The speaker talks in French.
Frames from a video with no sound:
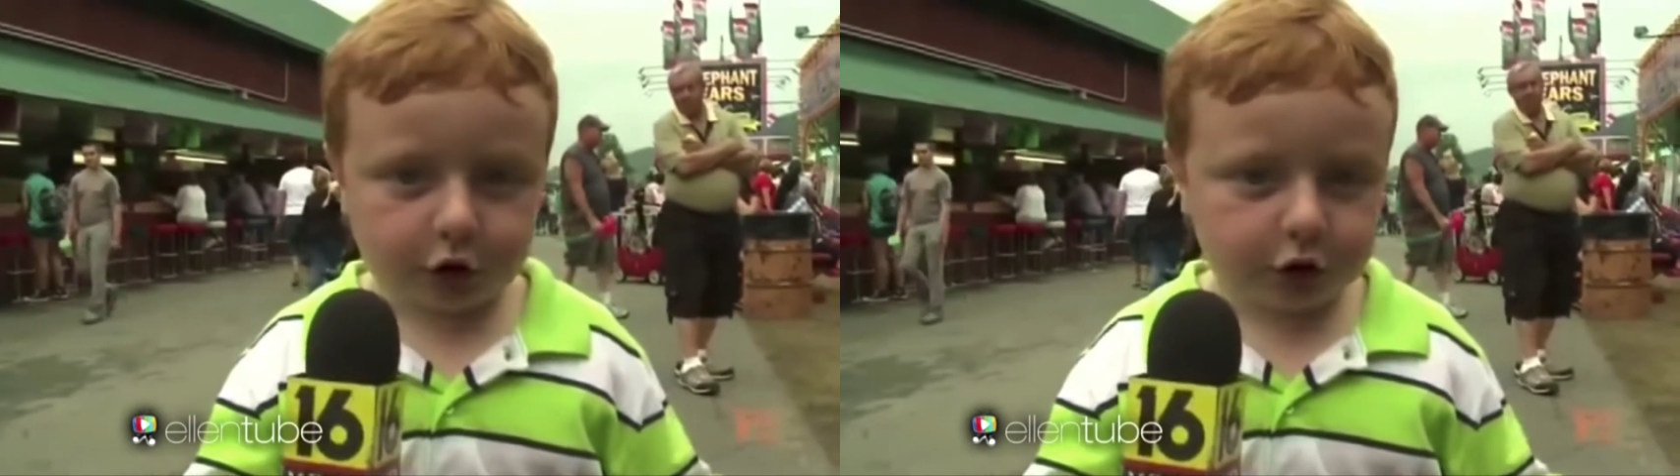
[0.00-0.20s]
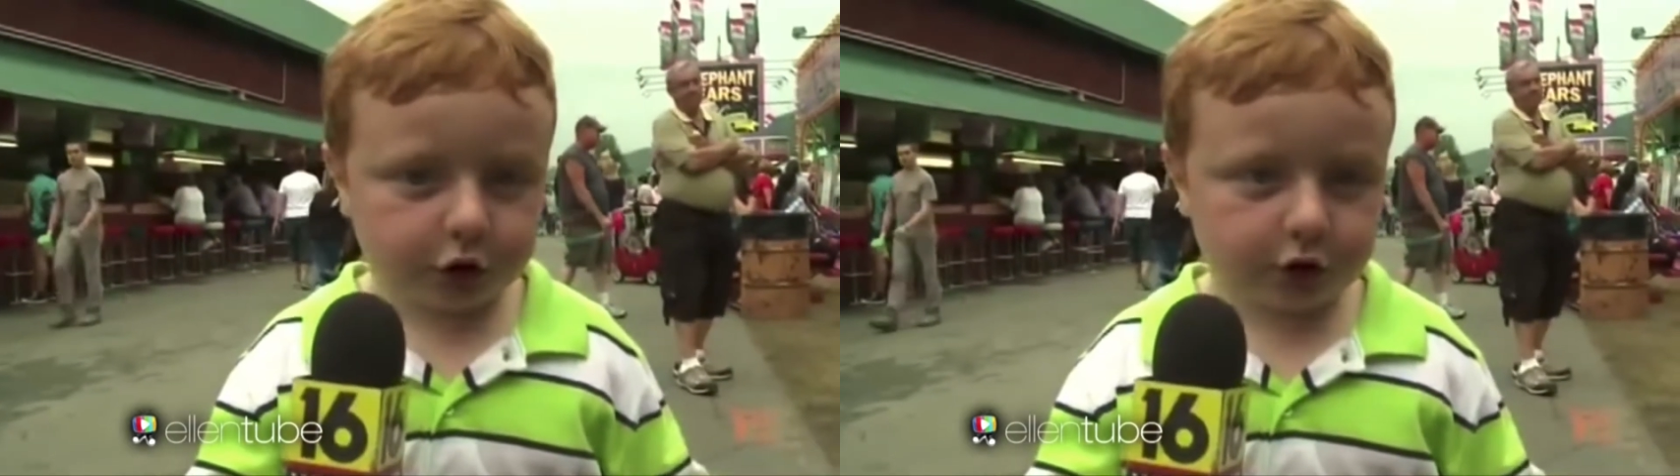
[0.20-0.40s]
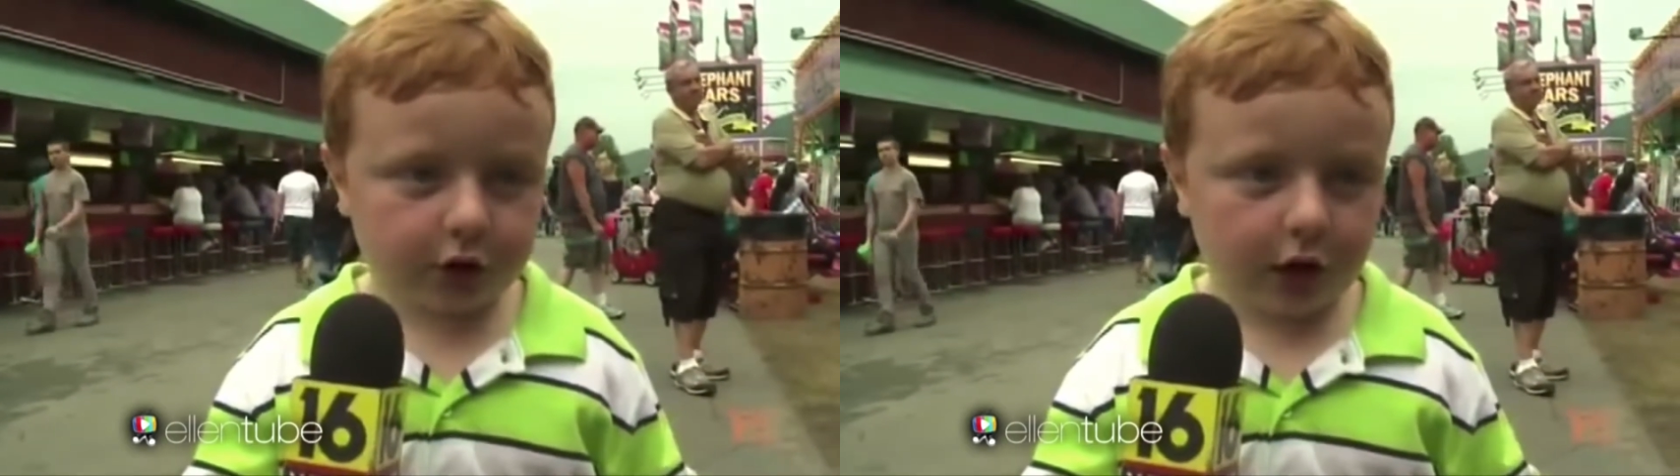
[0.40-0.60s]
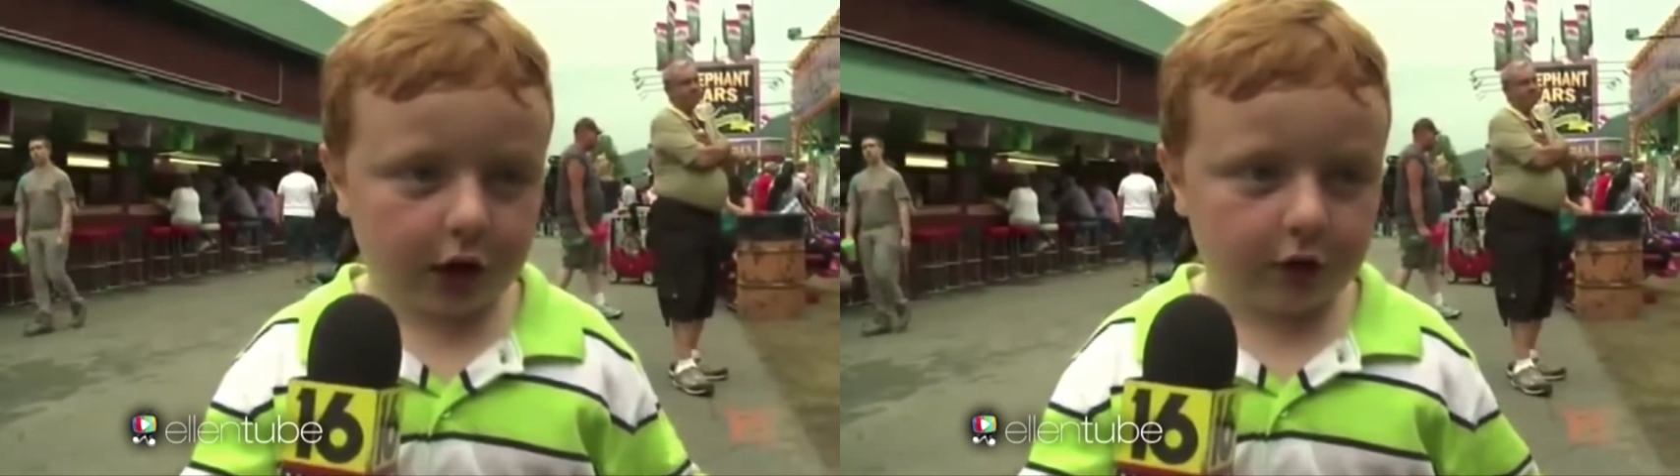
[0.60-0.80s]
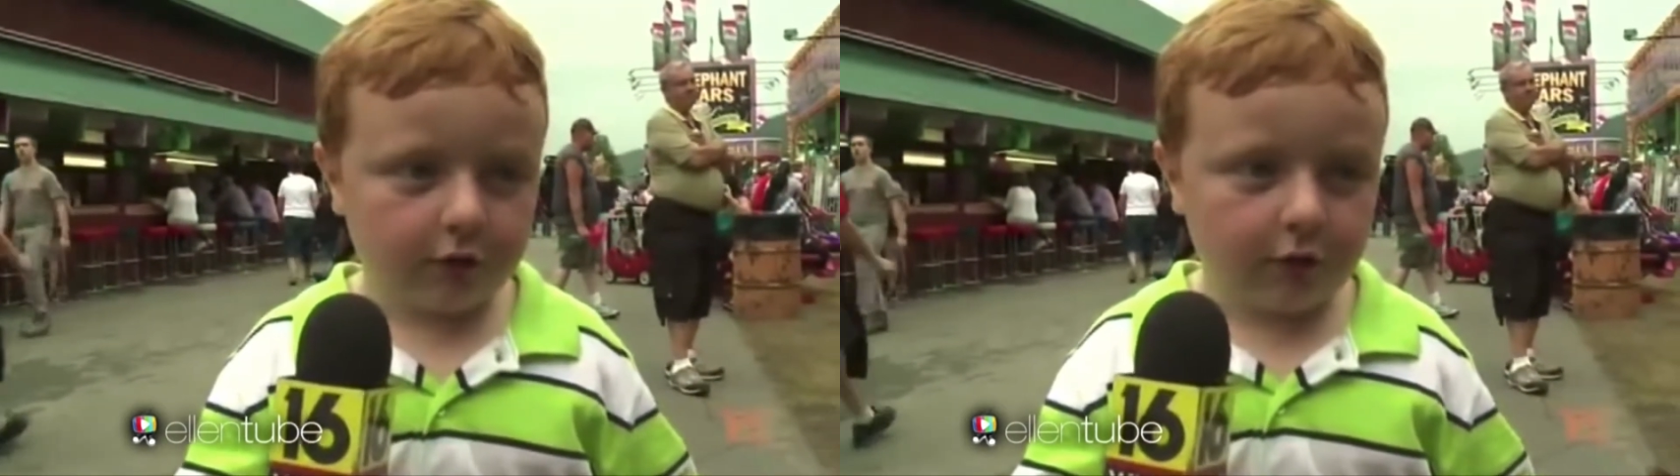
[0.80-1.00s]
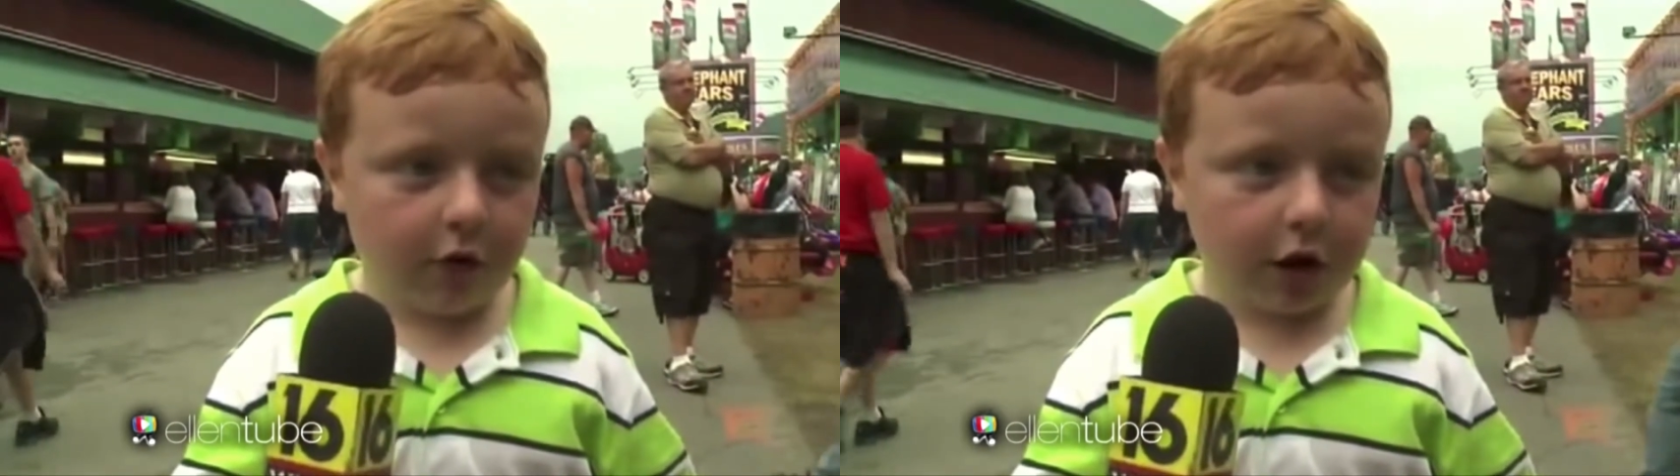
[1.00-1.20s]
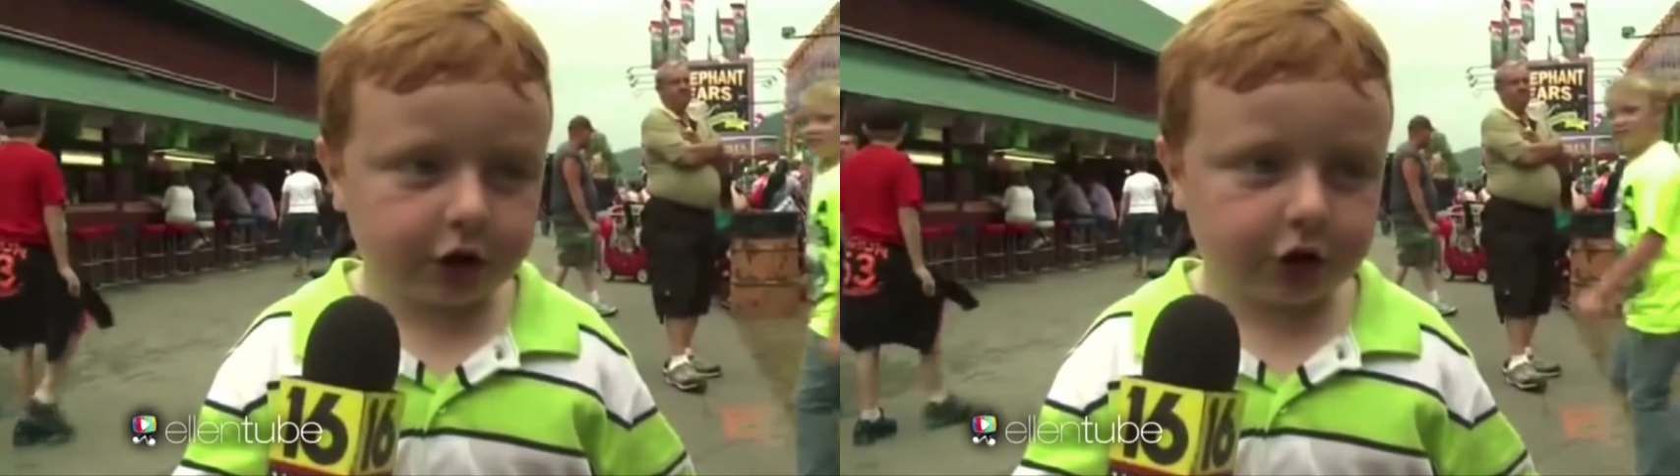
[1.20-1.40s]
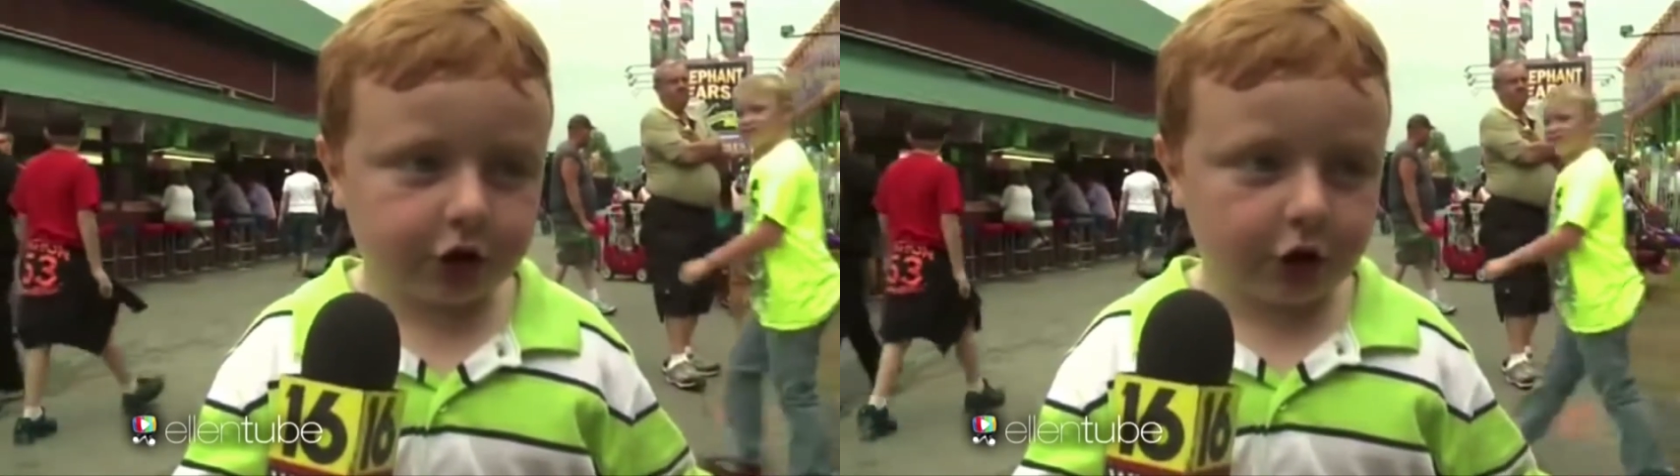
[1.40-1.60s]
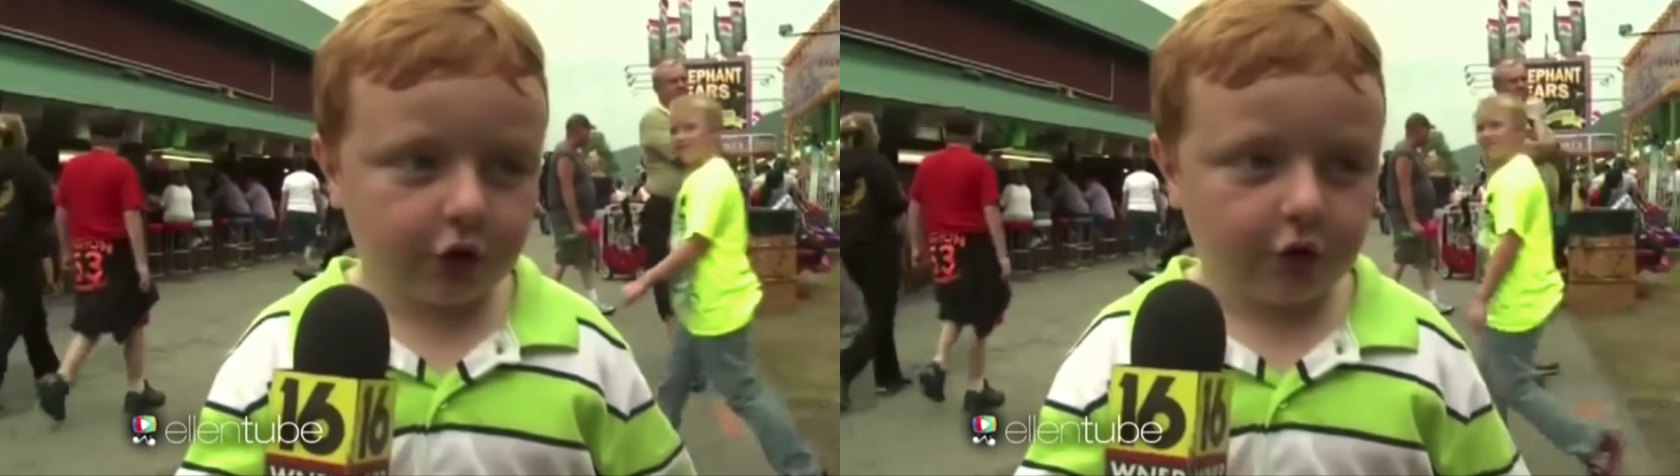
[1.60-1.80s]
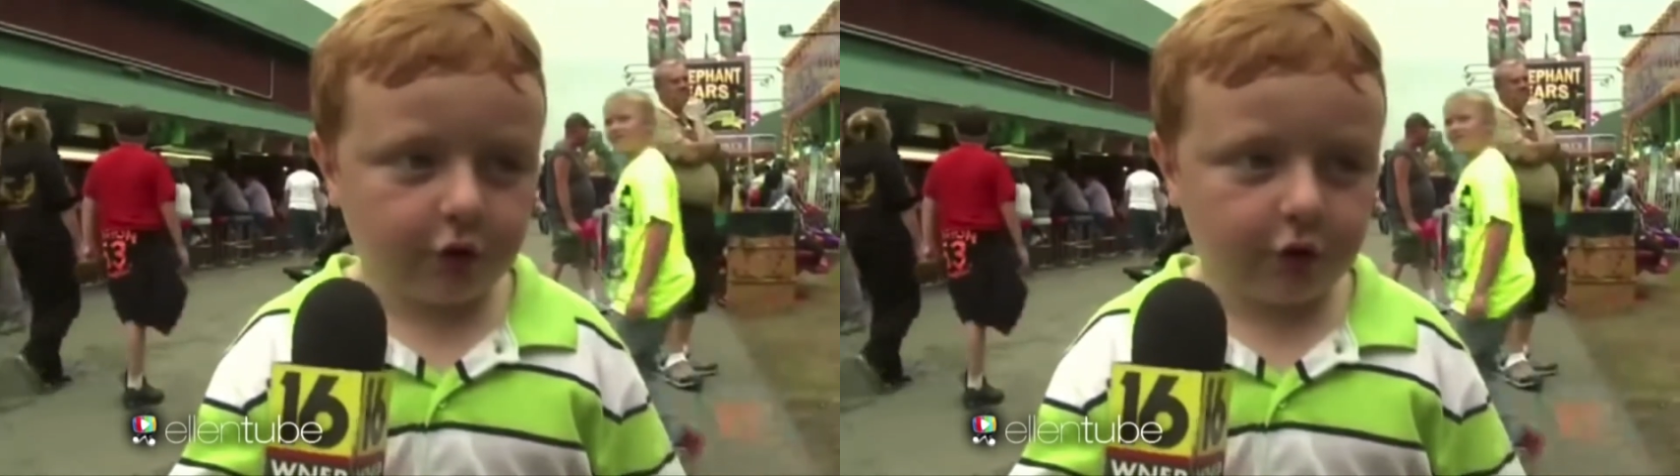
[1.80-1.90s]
Et comme ça, j'ai les joues